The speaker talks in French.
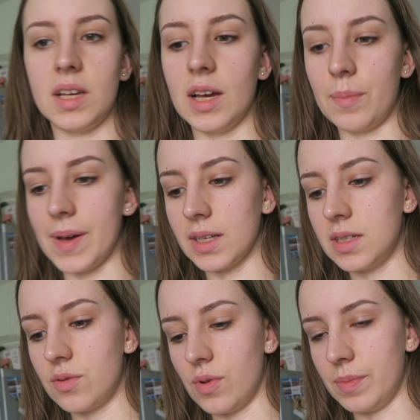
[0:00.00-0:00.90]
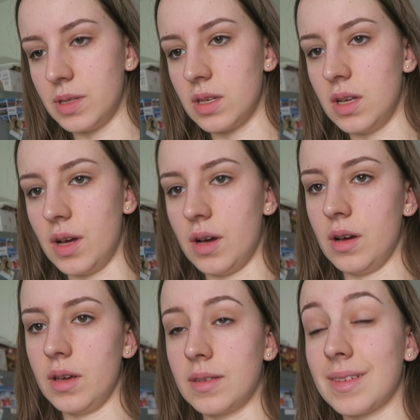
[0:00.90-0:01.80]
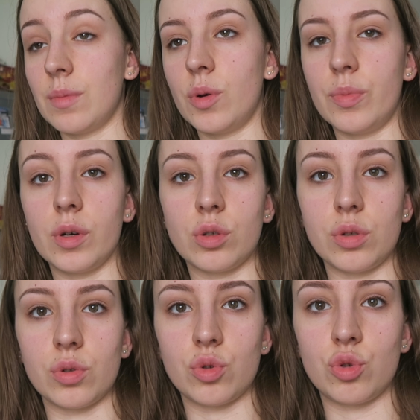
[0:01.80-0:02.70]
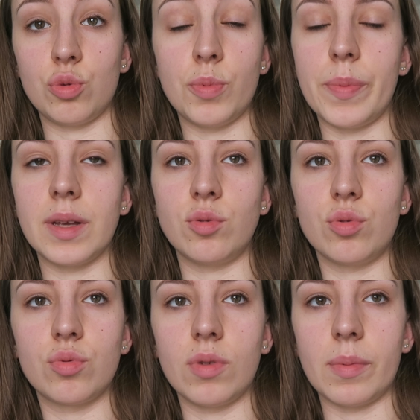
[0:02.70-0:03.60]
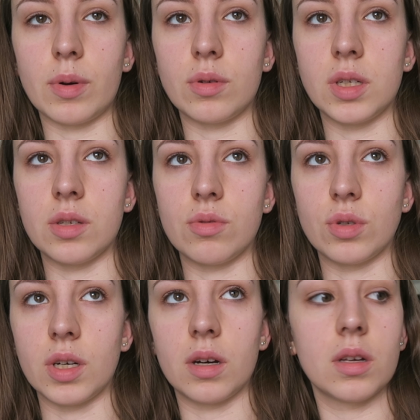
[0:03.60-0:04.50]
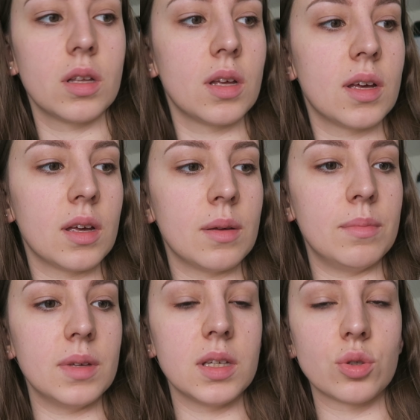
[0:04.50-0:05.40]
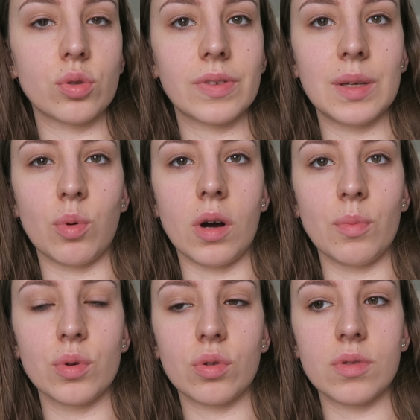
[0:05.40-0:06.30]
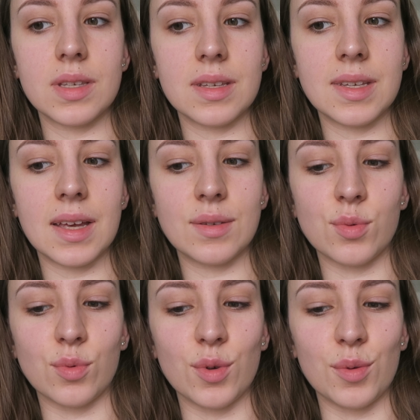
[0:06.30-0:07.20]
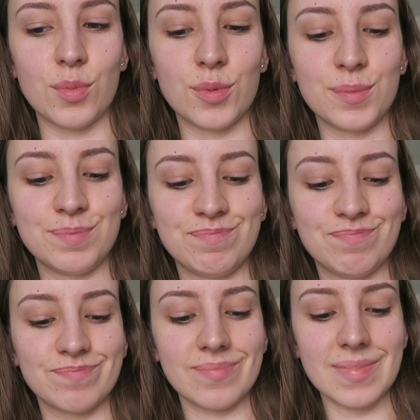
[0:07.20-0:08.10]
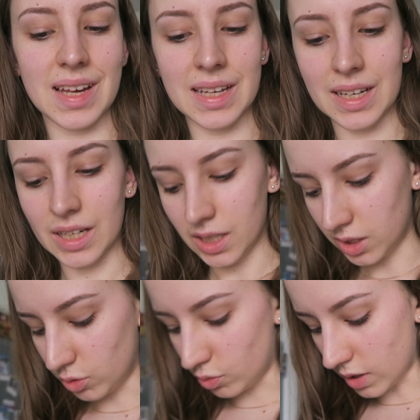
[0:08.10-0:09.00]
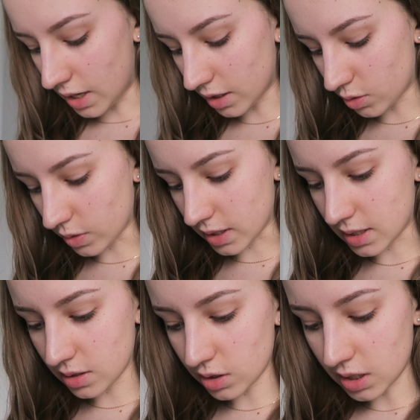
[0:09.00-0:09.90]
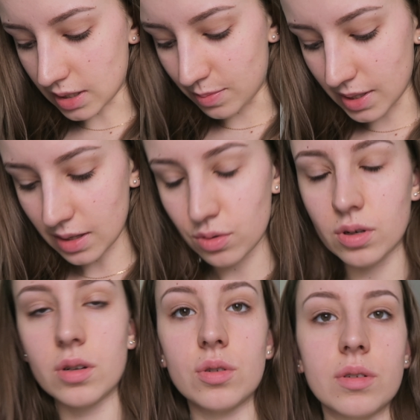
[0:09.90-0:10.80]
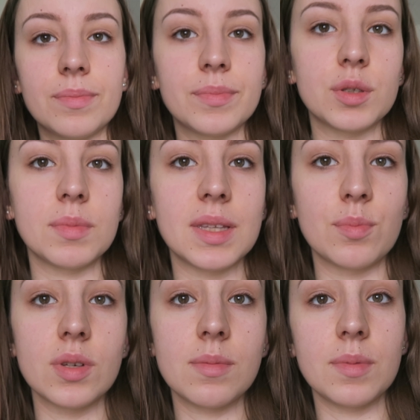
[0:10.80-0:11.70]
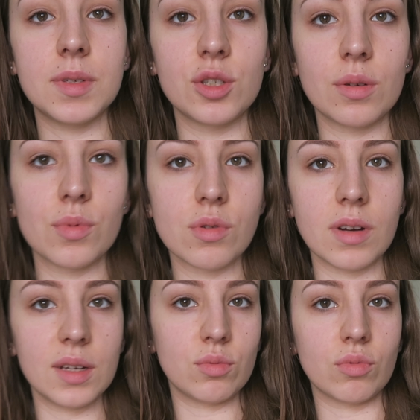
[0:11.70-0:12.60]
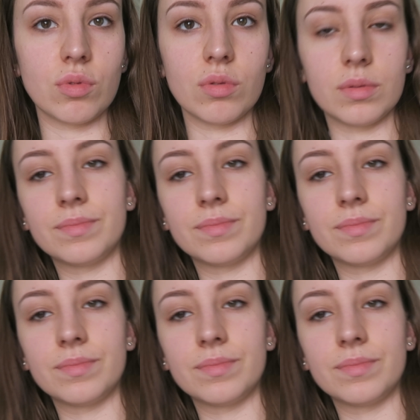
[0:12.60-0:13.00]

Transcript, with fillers: il est reparti quoi parce qu'il a extrêmement peur genre tu peux pas du tout l'approcher ce chat. Mais je trouve qu'il prend un peu trop ses aises donc bon voilà quoi sinon j'étais bien dehors. Je m'étais posé mes petites jambes au soleil donc